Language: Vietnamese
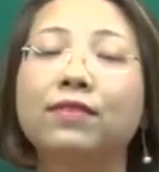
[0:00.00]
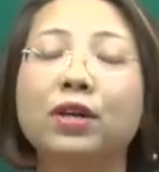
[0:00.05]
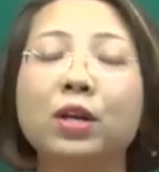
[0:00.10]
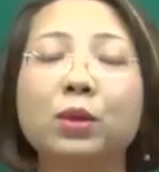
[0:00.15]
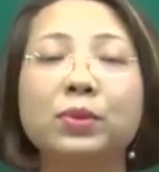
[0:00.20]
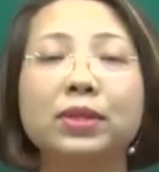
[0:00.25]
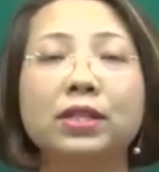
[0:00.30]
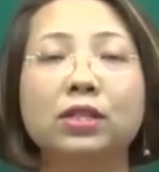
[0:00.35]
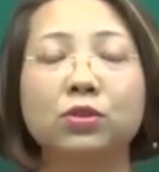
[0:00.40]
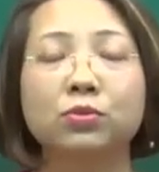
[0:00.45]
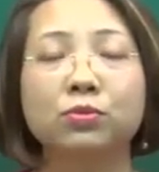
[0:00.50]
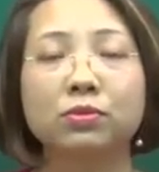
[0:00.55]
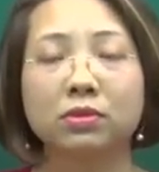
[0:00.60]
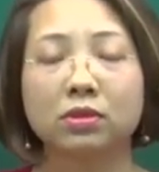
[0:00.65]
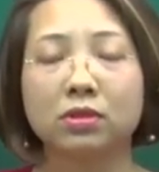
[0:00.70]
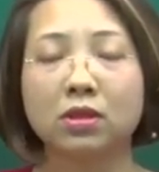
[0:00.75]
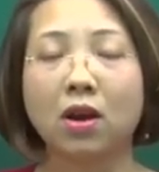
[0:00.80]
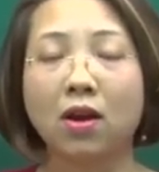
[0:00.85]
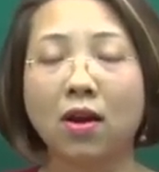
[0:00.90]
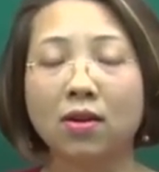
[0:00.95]
verb nên
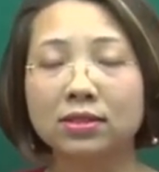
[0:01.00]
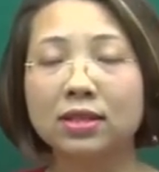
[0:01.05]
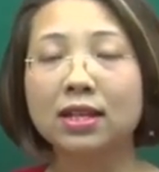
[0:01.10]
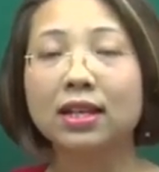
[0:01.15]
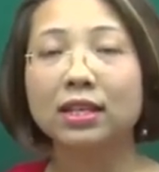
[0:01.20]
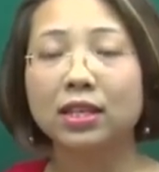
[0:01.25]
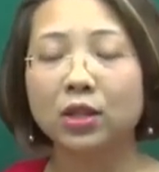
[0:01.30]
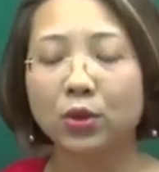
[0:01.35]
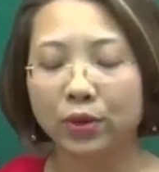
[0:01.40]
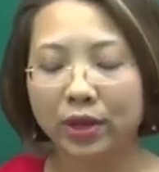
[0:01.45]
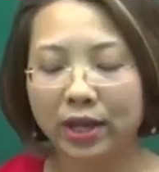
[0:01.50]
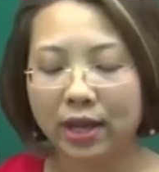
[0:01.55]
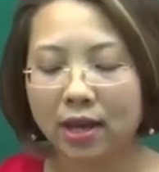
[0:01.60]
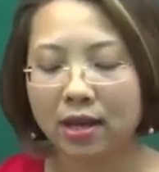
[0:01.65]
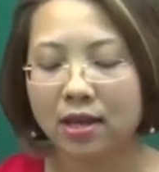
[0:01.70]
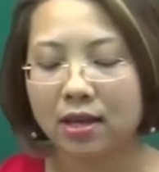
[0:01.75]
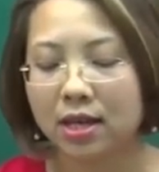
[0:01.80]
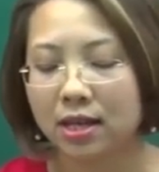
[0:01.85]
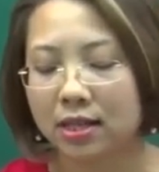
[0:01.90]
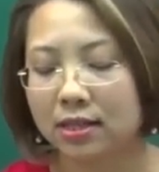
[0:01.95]
nó có rất là nhiều nghĩa
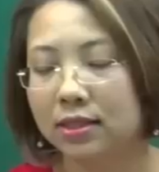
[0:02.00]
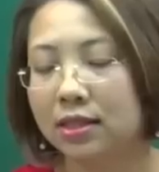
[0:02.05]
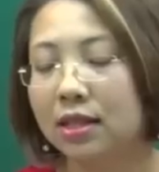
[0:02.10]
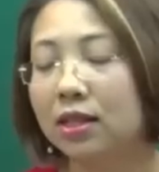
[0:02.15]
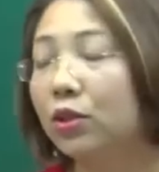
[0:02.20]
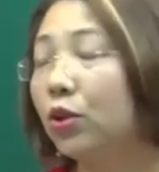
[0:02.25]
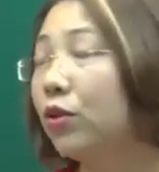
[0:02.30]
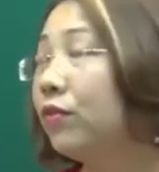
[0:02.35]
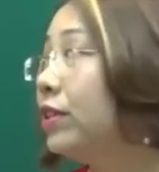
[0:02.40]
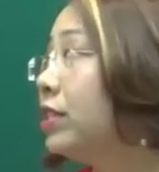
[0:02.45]
riêng đối